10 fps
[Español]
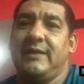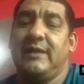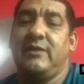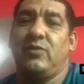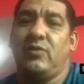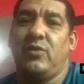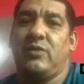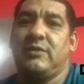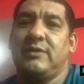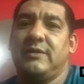y el
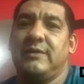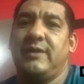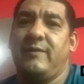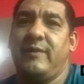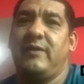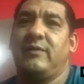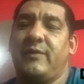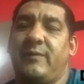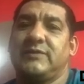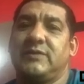dolor de vivir lo
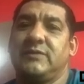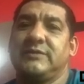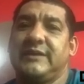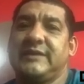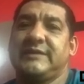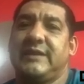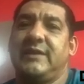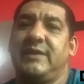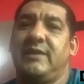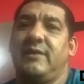que pasó don César
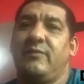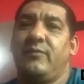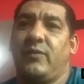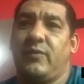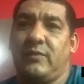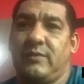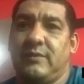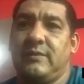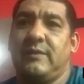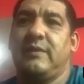por
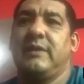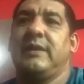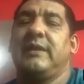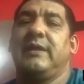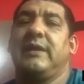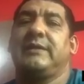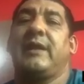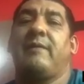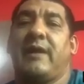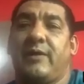
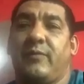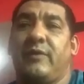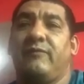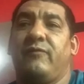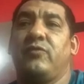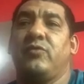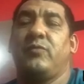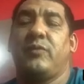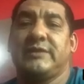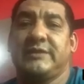trabajar por el
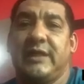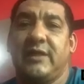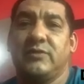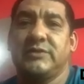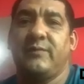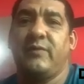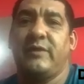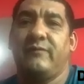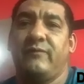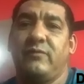fútbol, por hacer las cosas
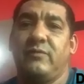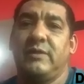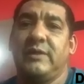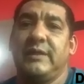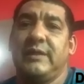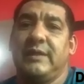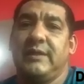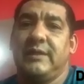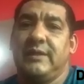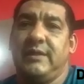por el fútbol.
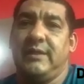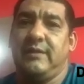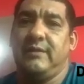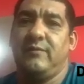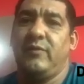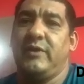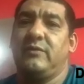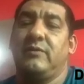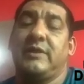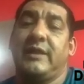Y
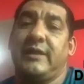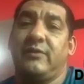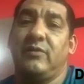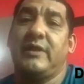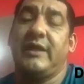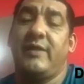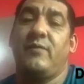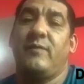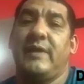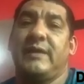bueno, no, que, no
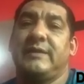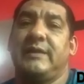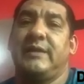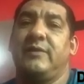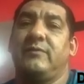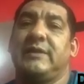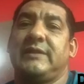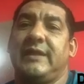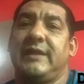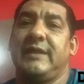queremos más tener ninguna
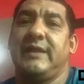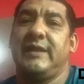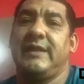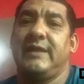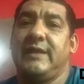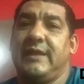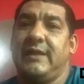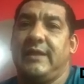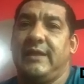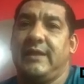tragedia
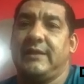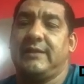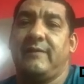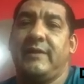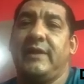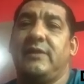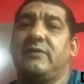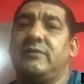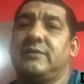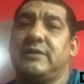eh, a través de
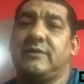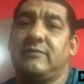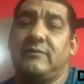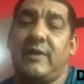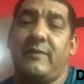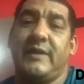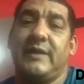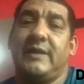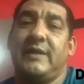ello. Que una vez